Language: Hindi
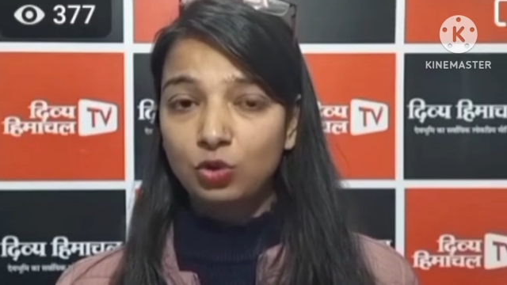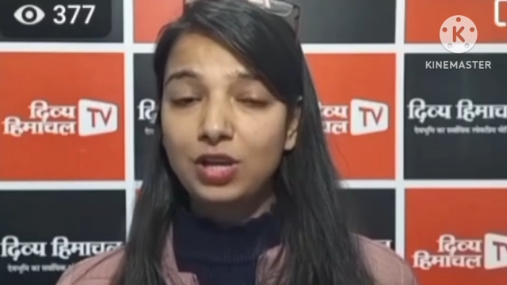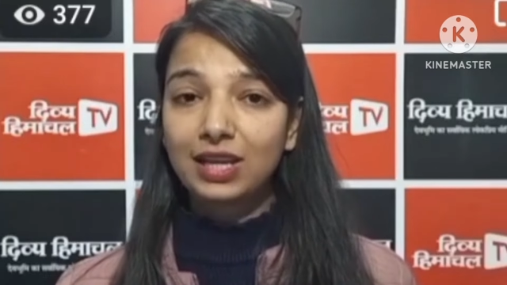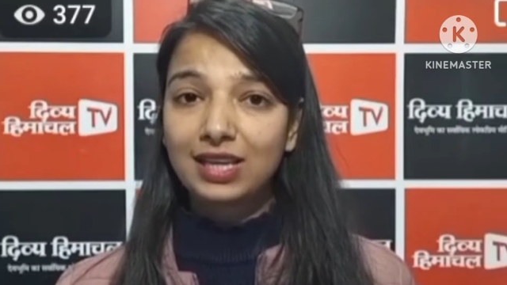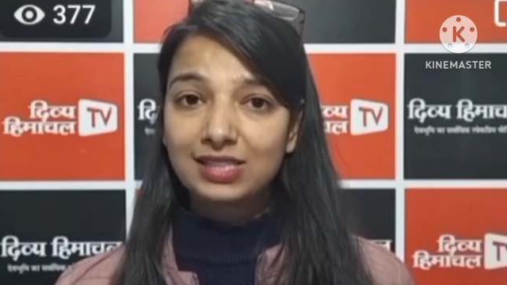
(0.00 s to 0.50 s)
तो
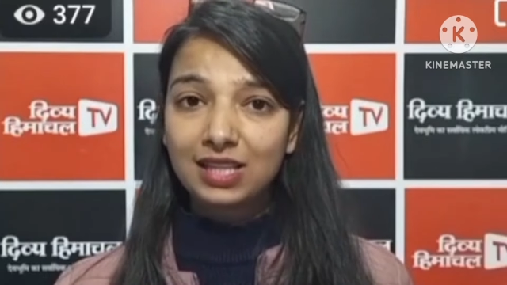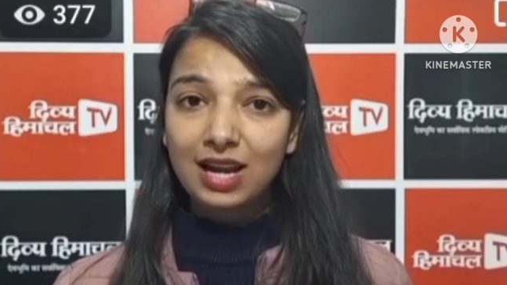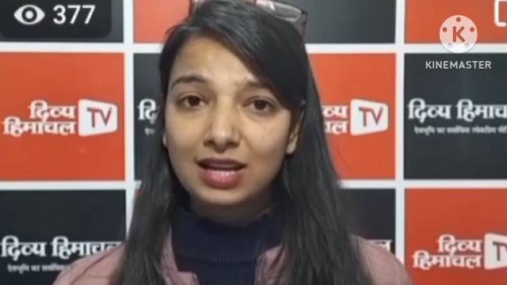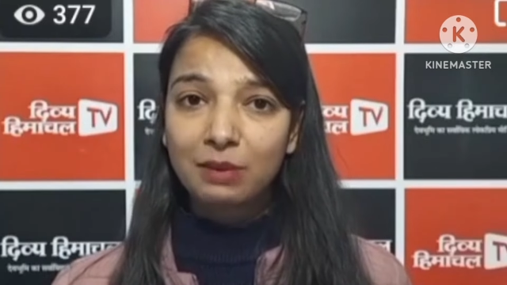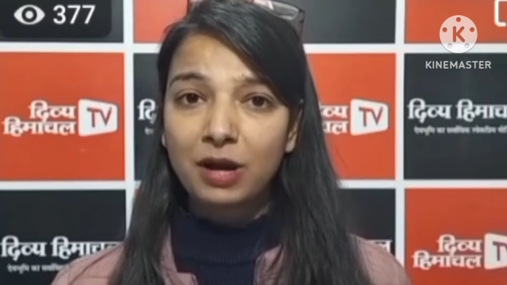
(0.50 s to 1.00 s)
ये किस
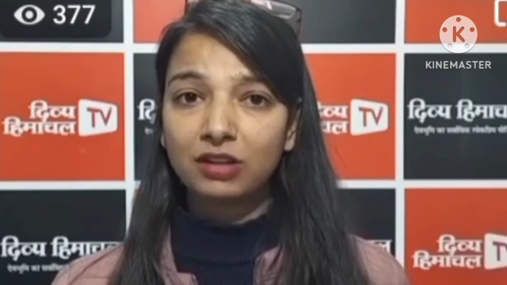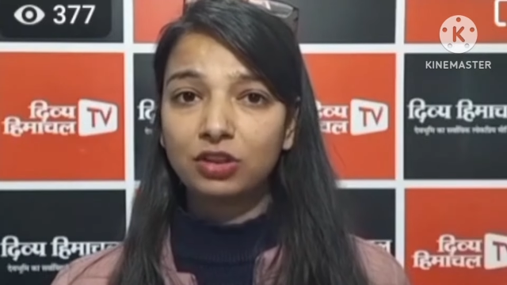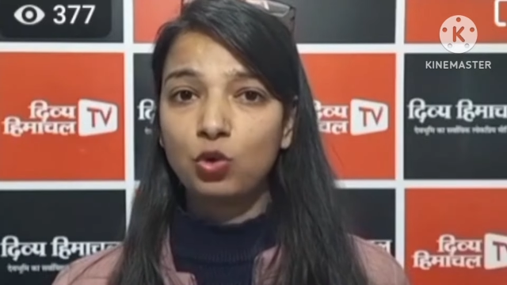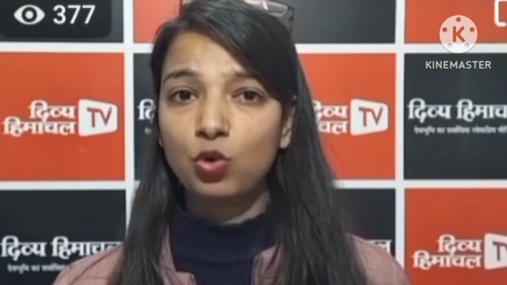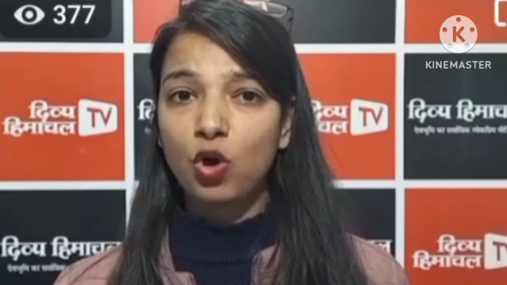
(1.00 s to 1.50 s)
तरह की
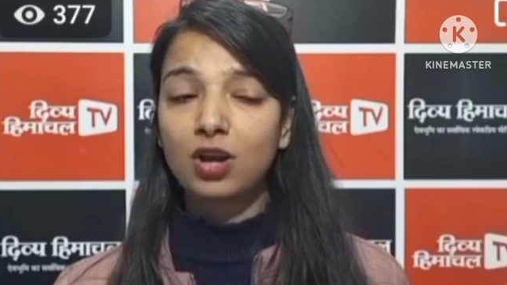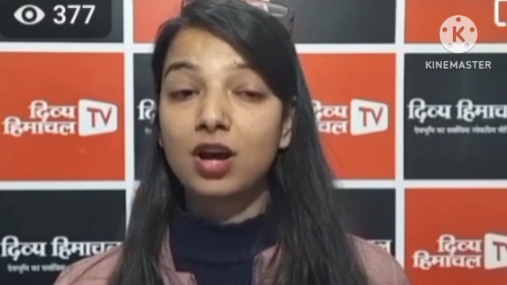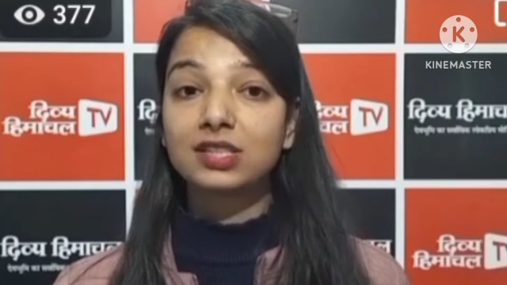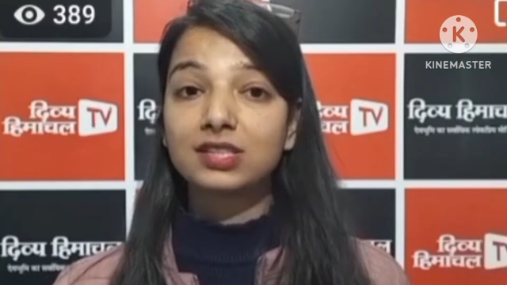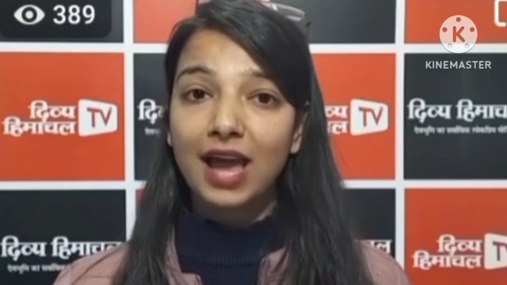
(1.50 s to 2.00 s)
भर्ती हुई और
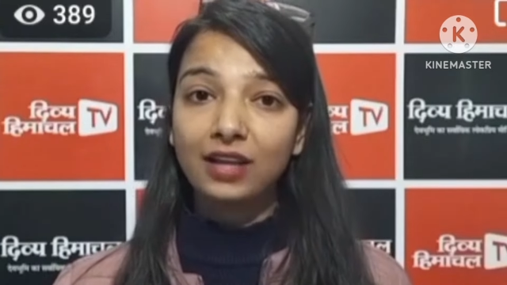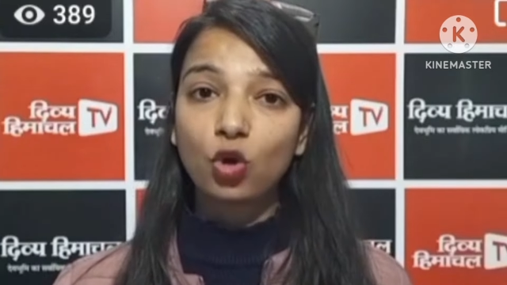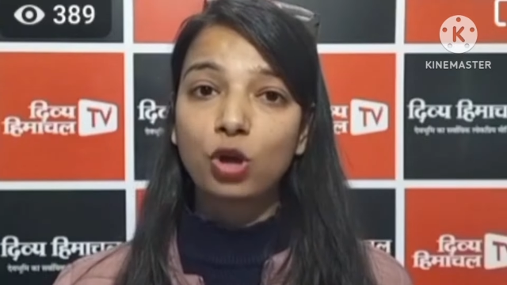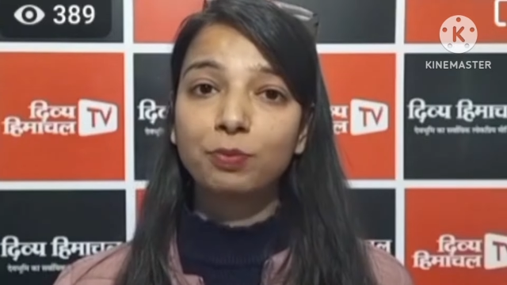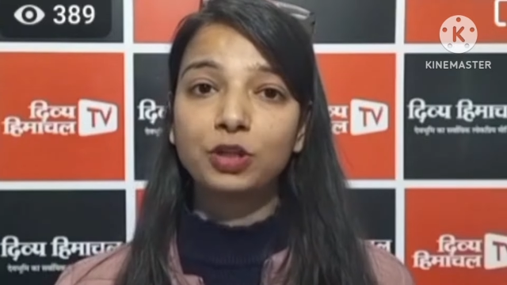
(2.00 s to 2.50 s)
अस्थायी
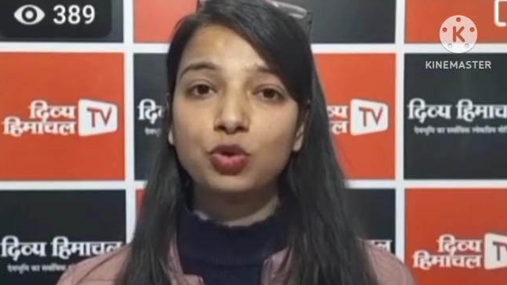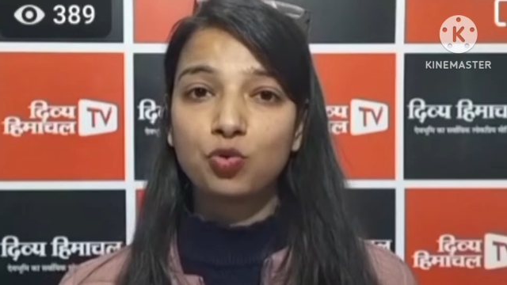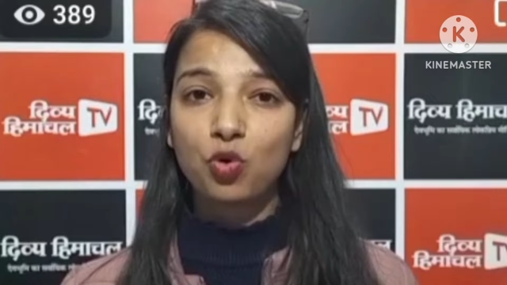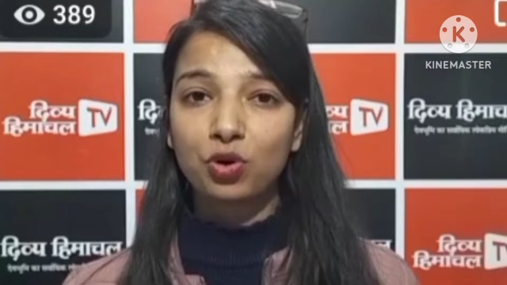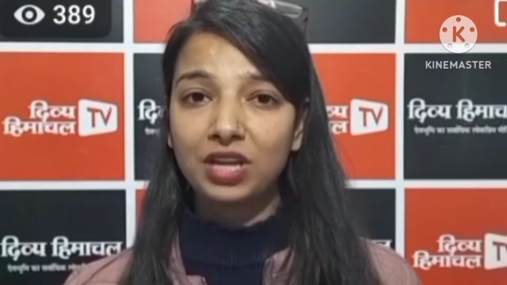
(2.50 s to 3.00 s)
तौर पर
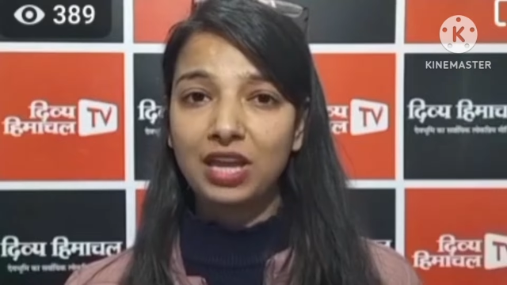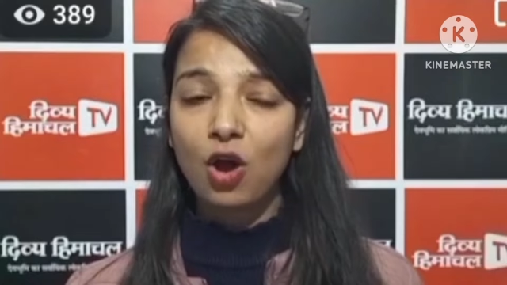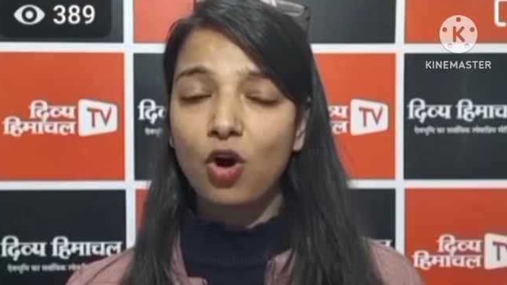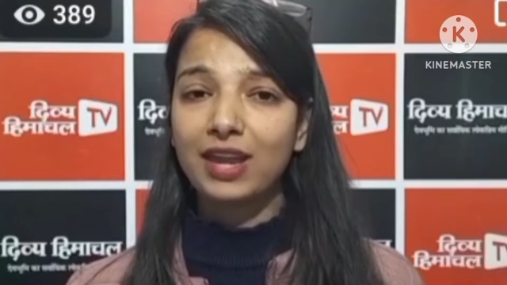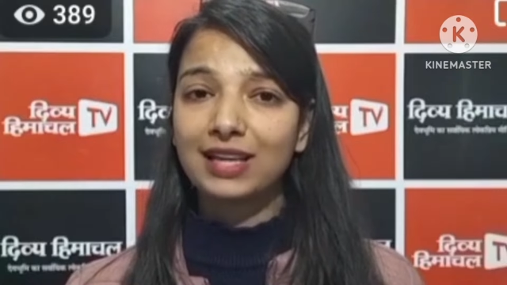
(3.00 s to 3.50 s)
क्यों हो रही
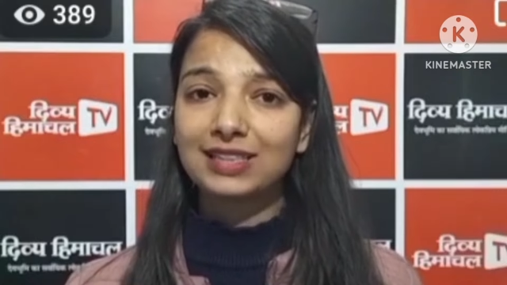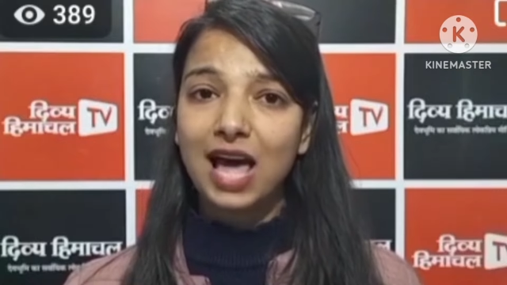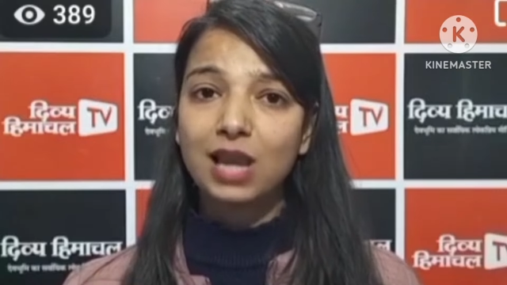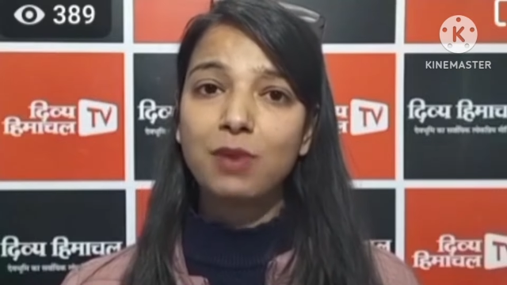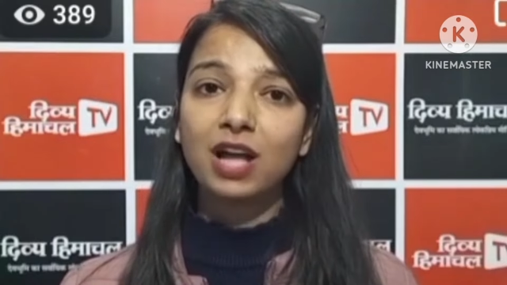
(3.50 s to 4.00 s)
है और एक
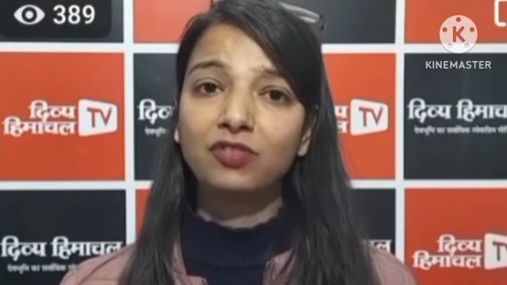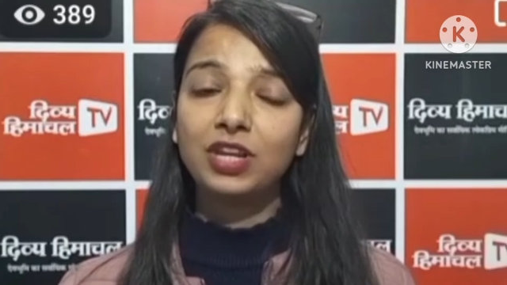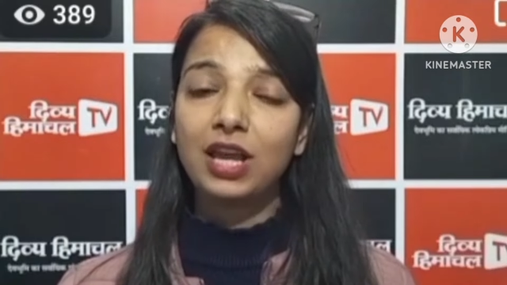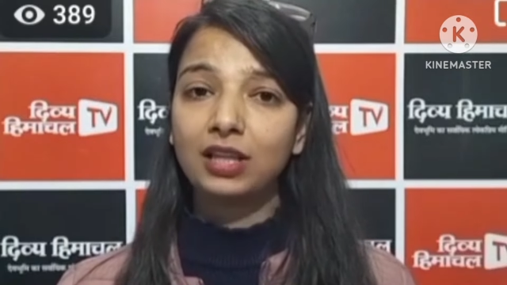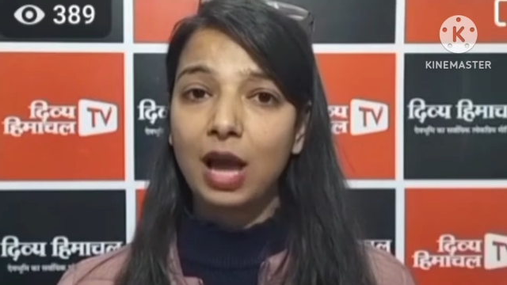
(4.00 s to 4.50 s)
साल बाद
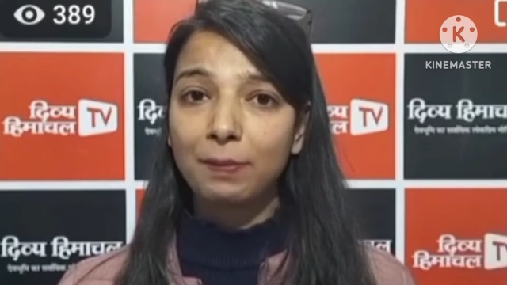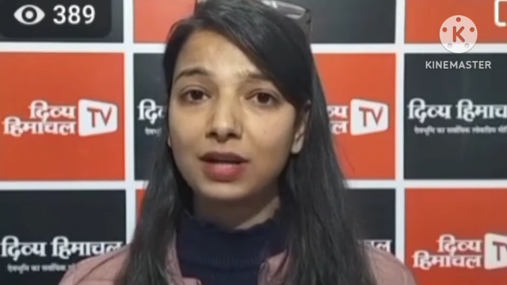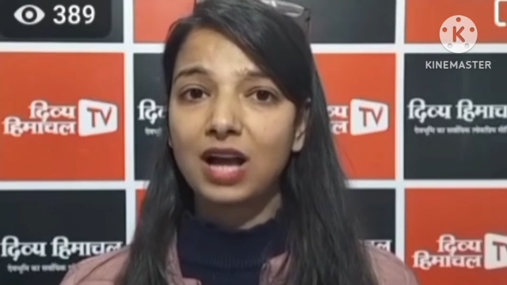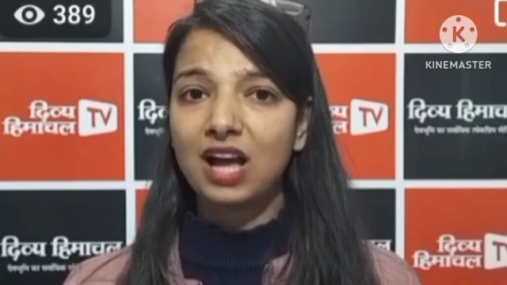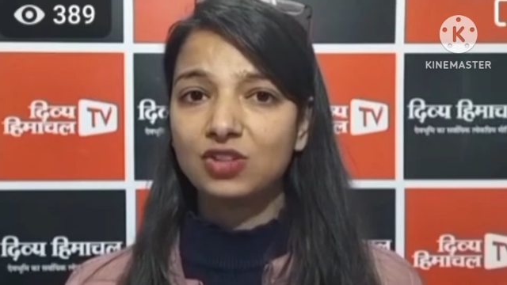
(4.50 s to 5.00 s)
फिर ये
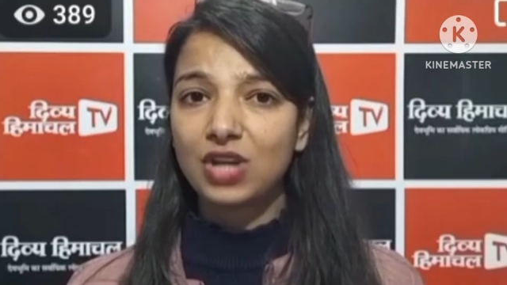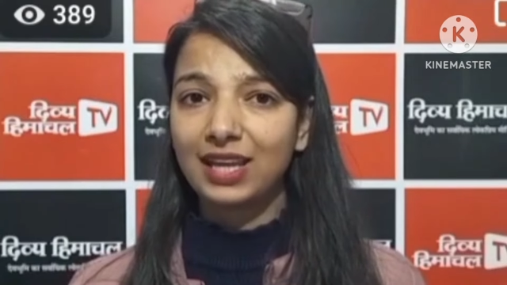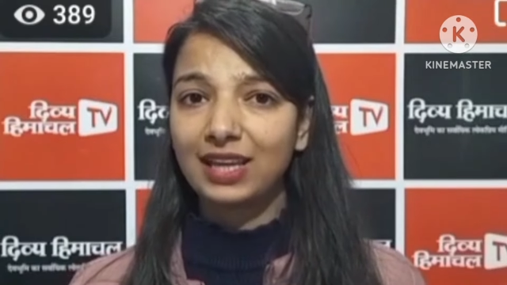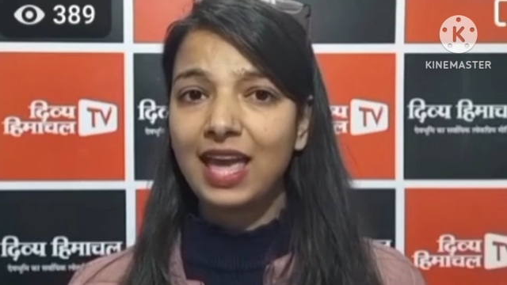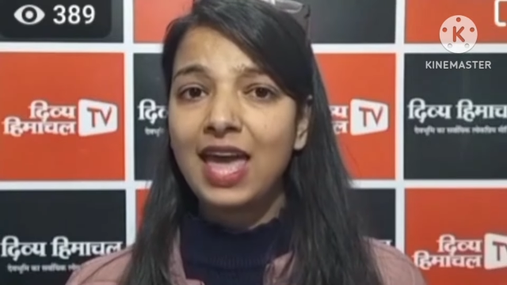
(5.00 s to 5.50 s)
अध्यापक कहाँ
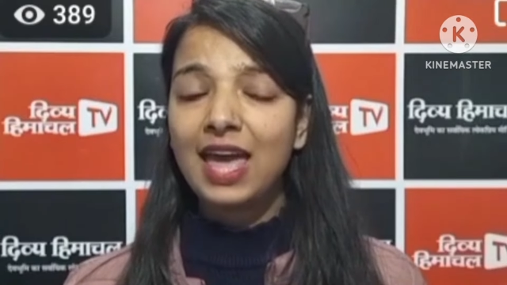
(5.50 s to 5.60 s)
जाएंगे